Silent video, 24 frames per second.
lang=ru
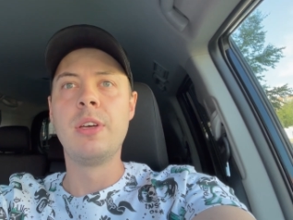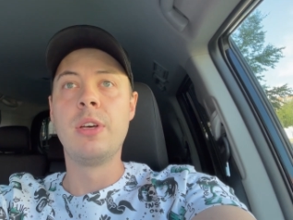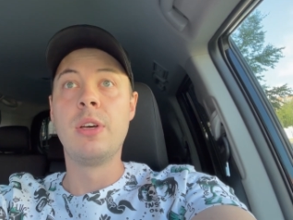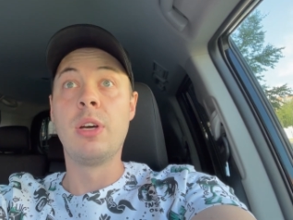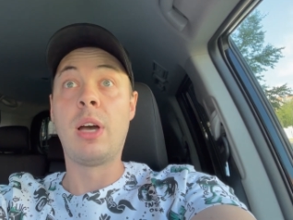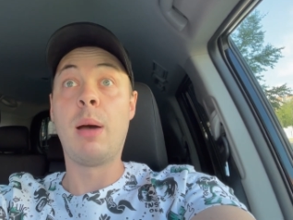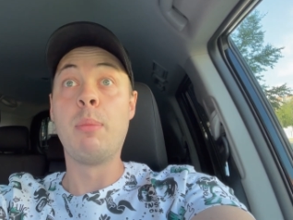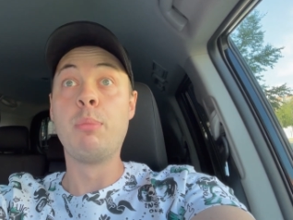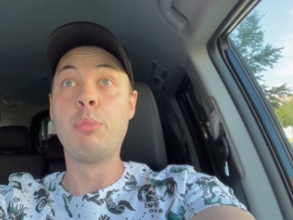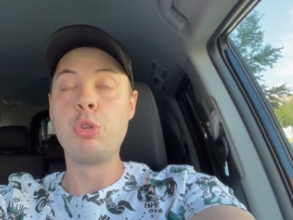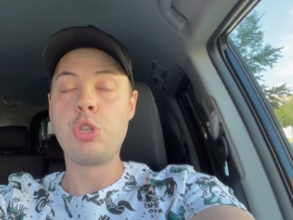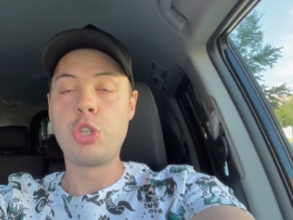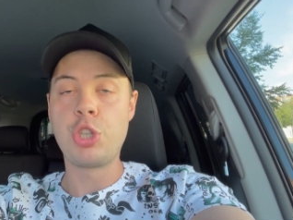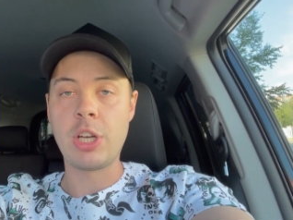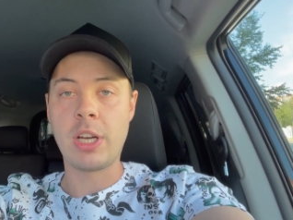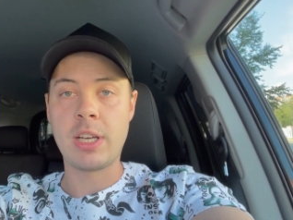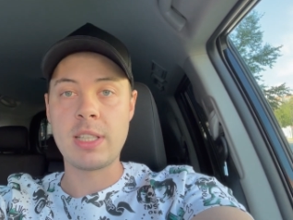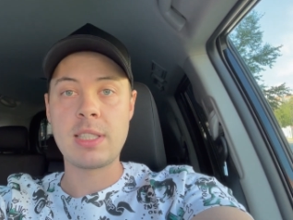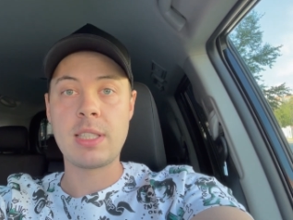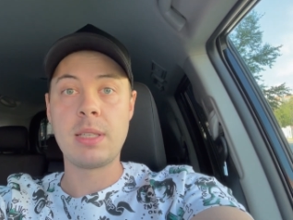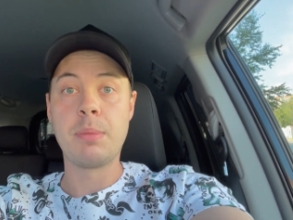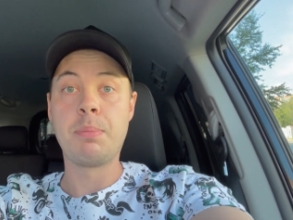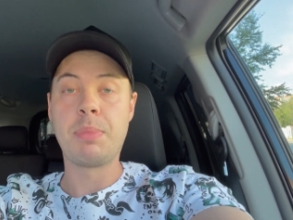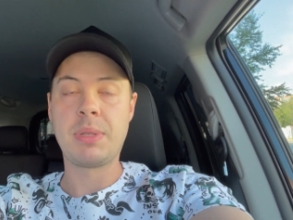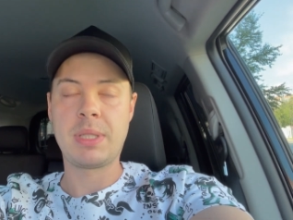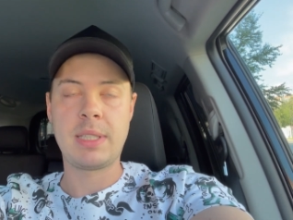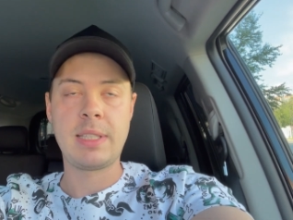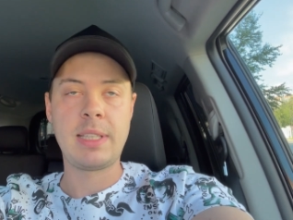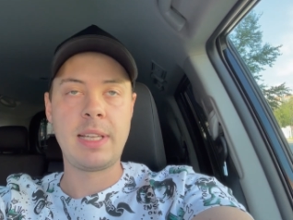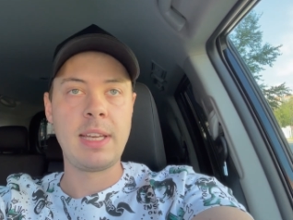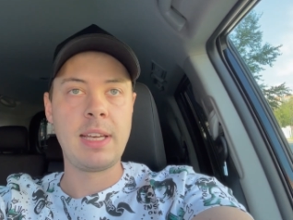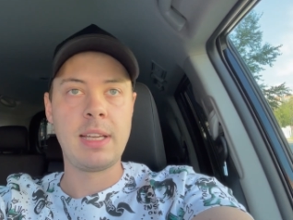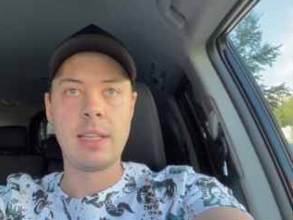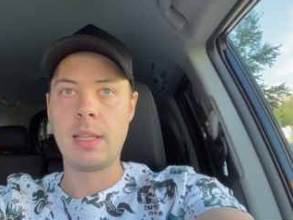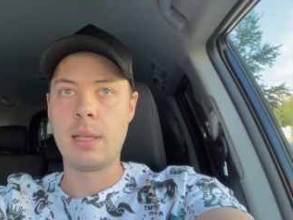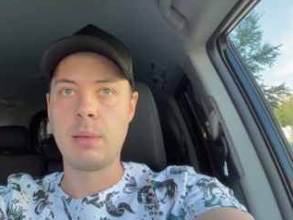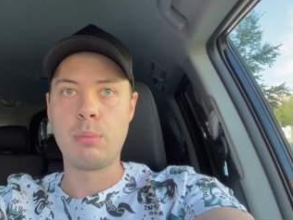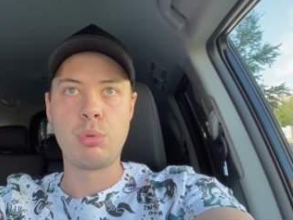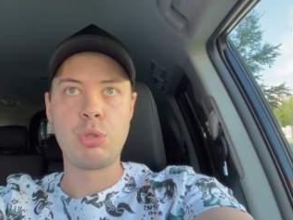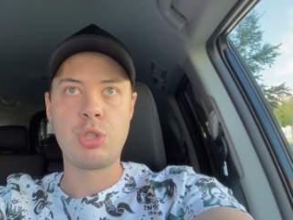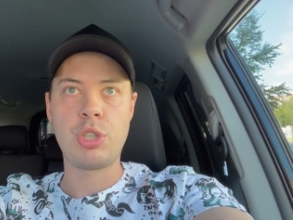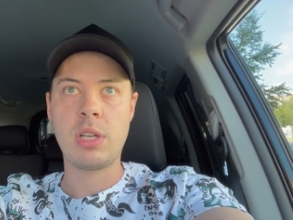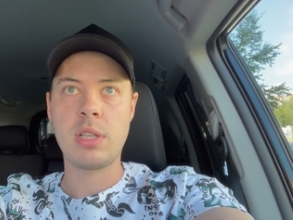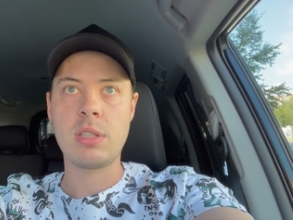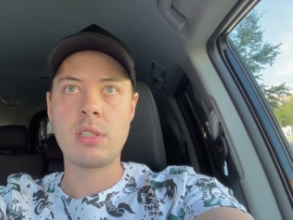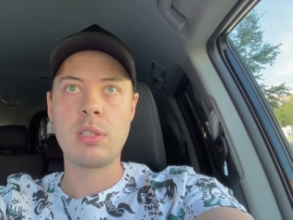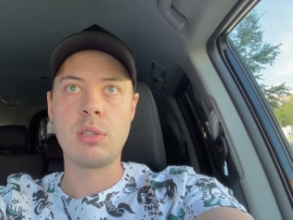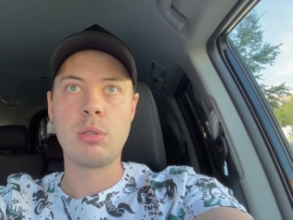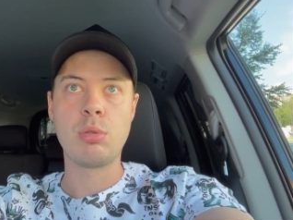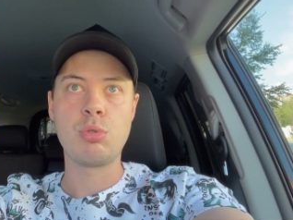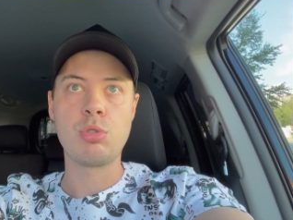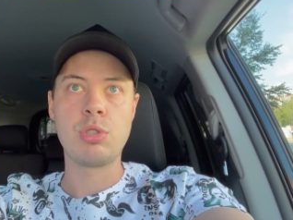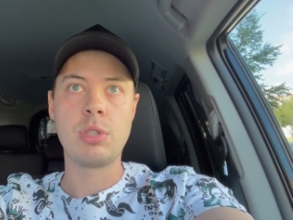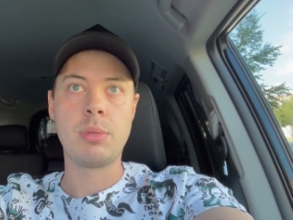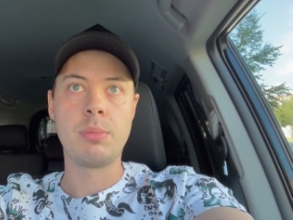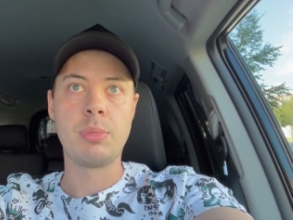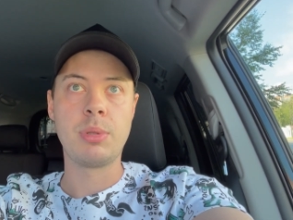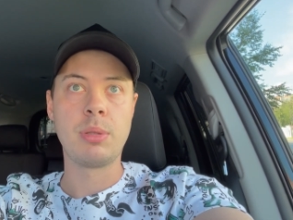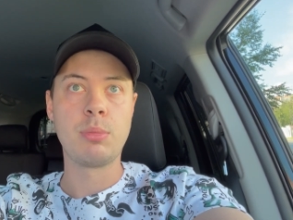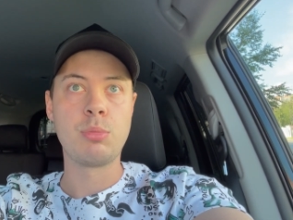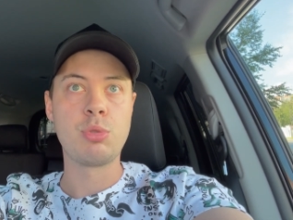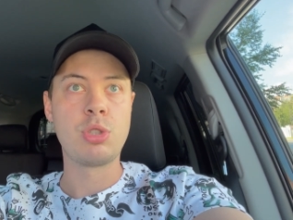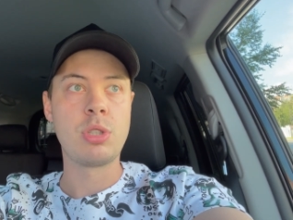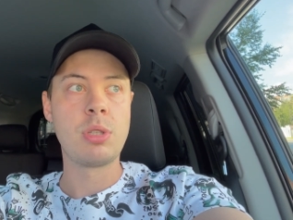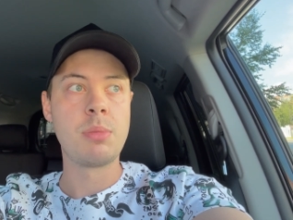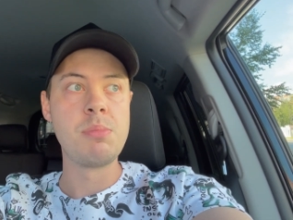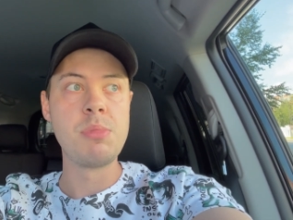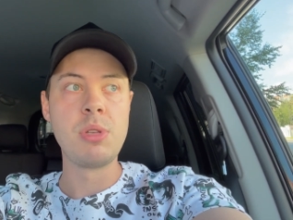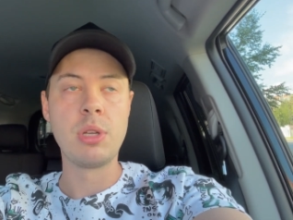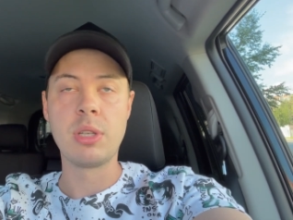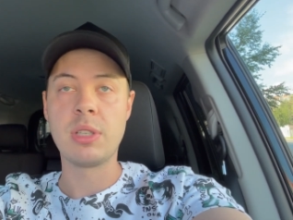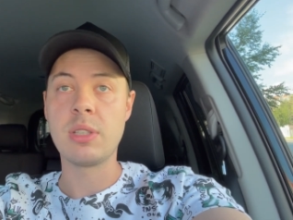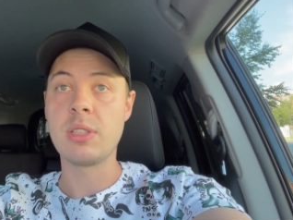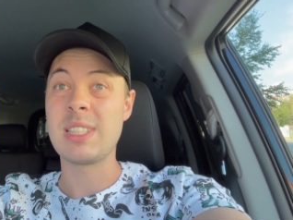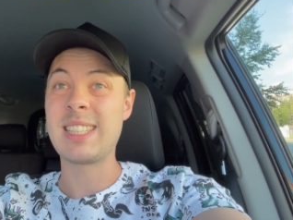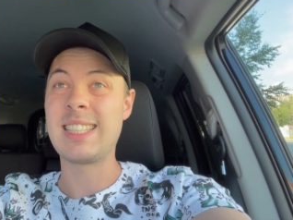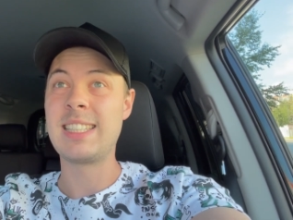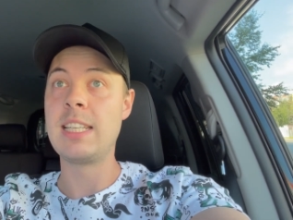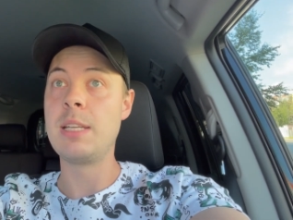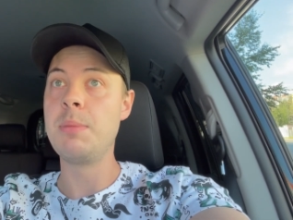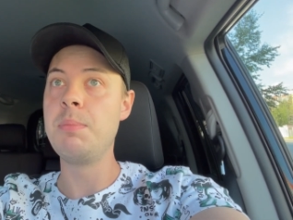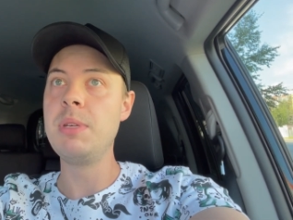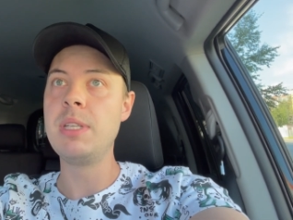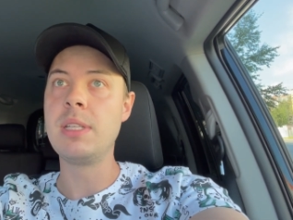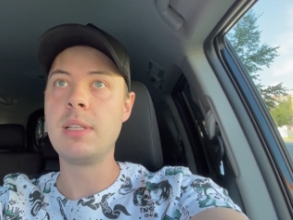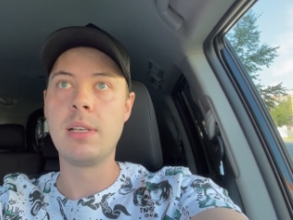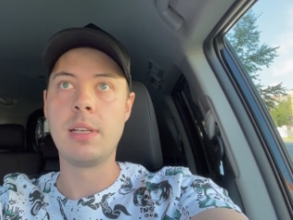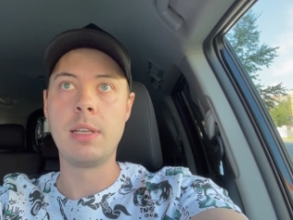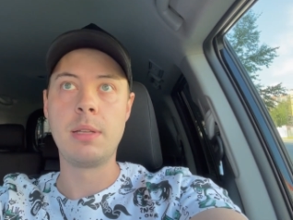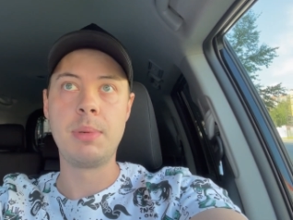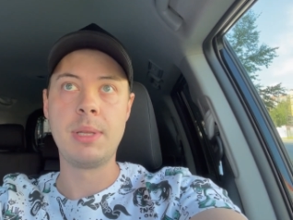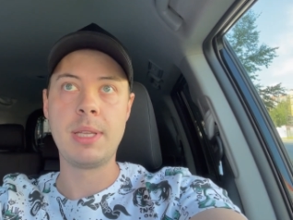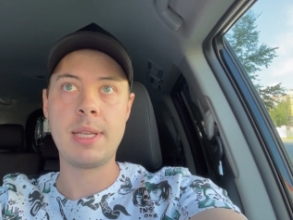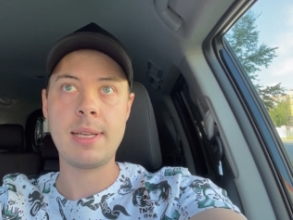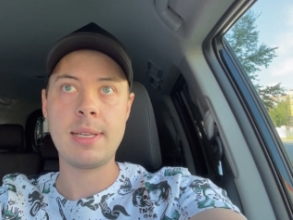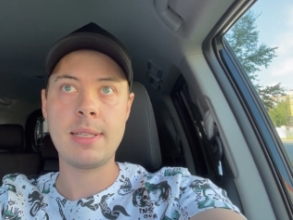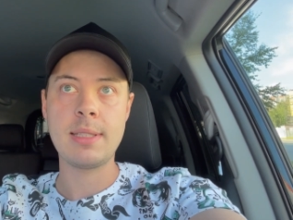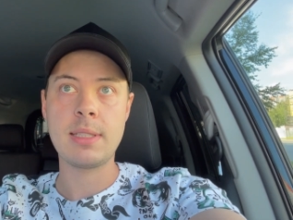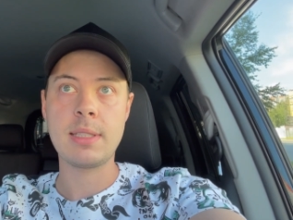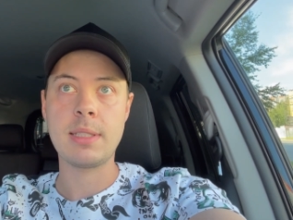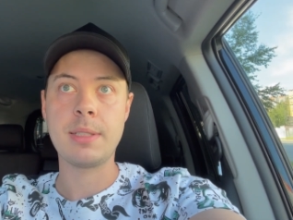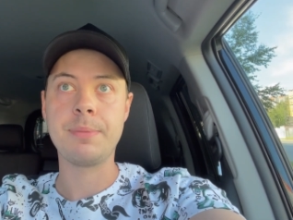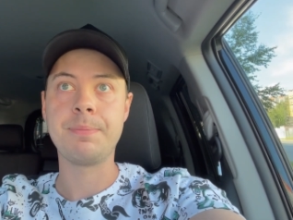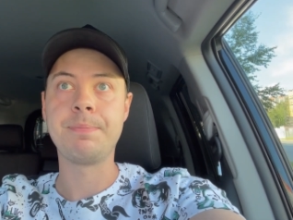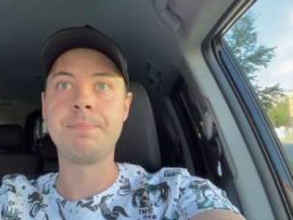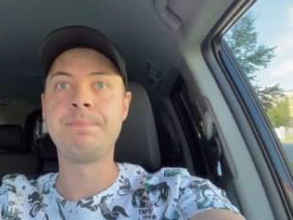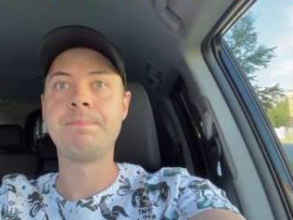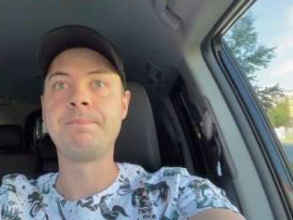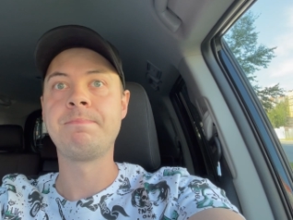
обучаться, постоянно обучаться нужно, потому что мир стремительно меняется,